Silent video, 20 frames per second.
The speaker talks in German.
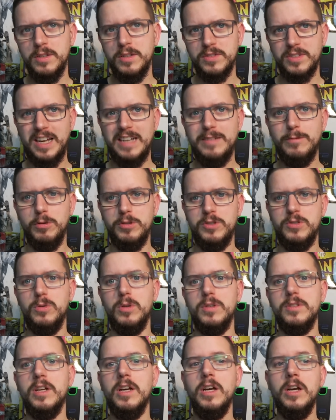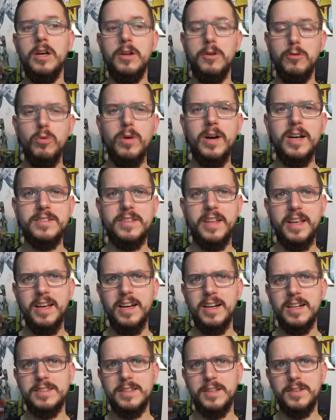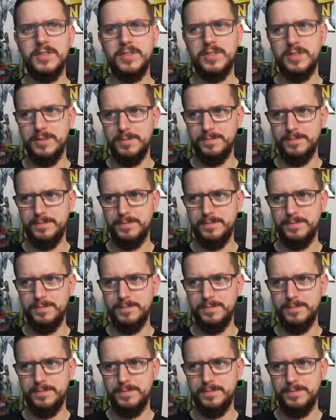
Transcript: Skyward Sword. Nur hatte er halt das,